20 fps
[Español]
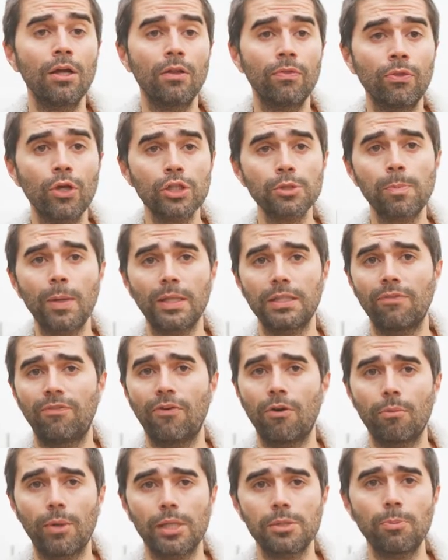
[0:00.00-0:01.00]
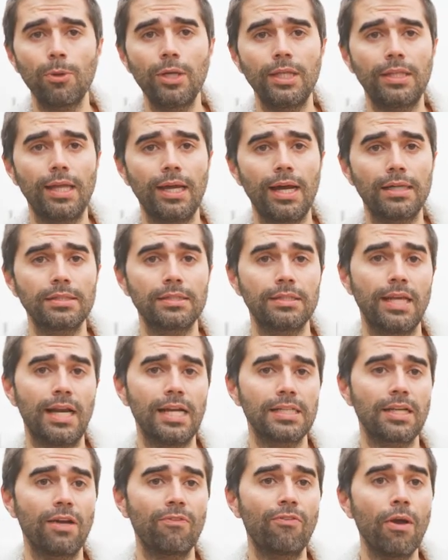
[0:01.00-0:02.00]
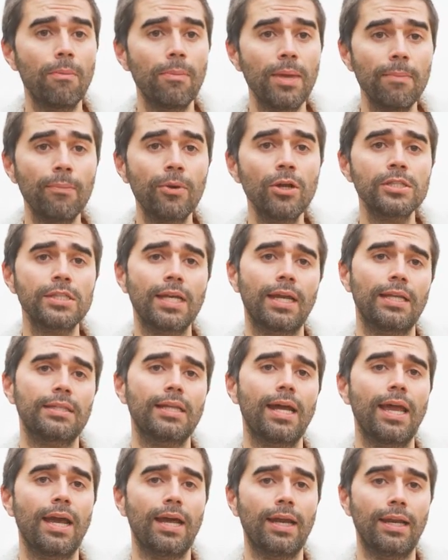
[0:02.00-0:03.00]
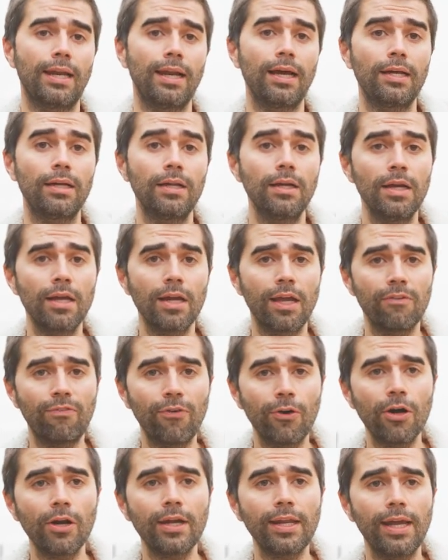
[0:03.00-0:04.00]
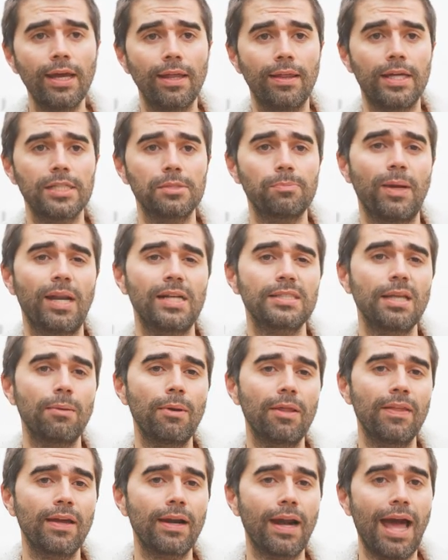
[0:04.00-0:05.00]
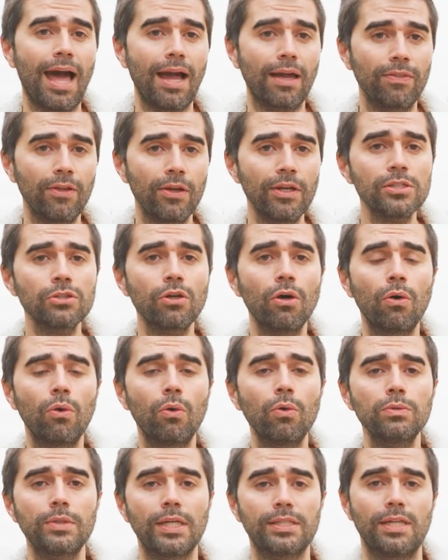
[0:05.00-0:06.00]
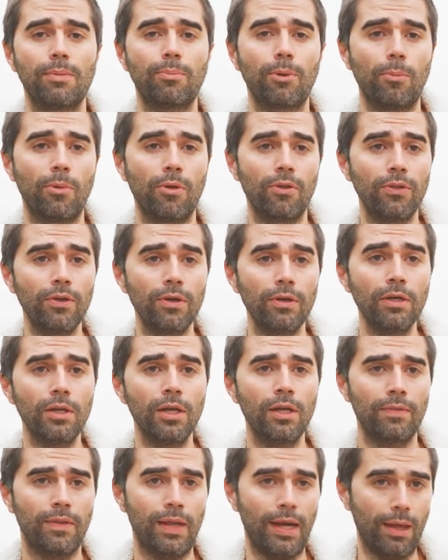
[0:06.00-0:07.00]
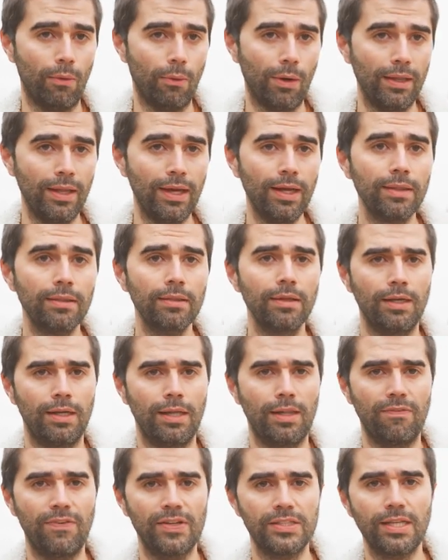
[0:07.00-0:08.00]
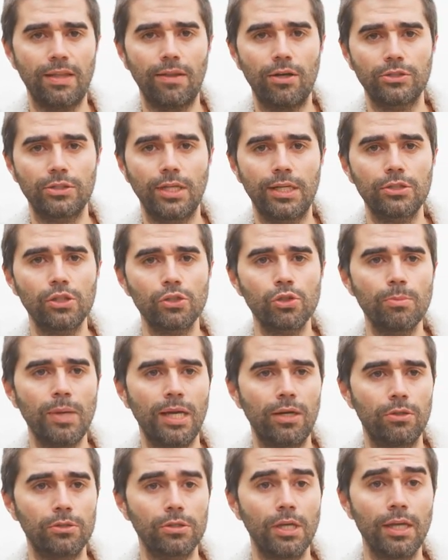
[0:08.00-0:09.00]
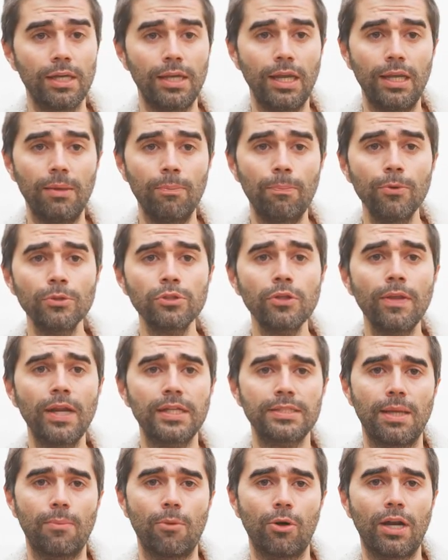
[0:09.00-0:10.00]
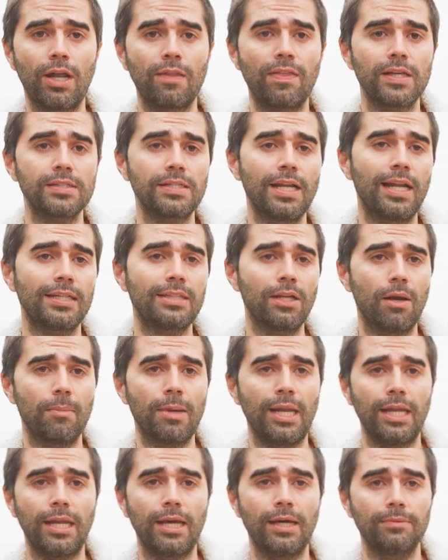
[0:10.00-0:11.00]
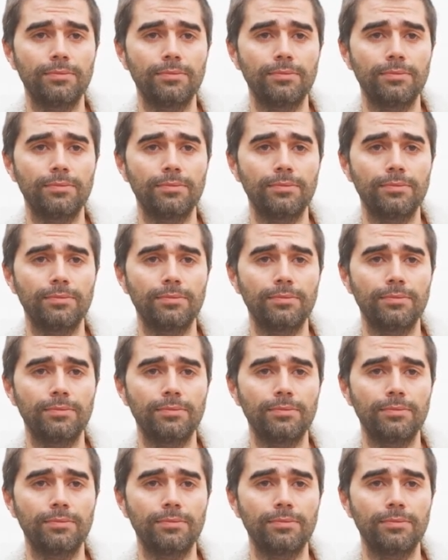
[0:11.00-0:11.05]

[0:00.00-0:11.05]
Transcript: dos plataformas políticas de las que fue miembro y secretaria general, que fueron creadas para establecer acciones conjuntas de promoción de la igualdad, la defensa de los derechos humanos y el impulso de las democracias en Latinoamérica.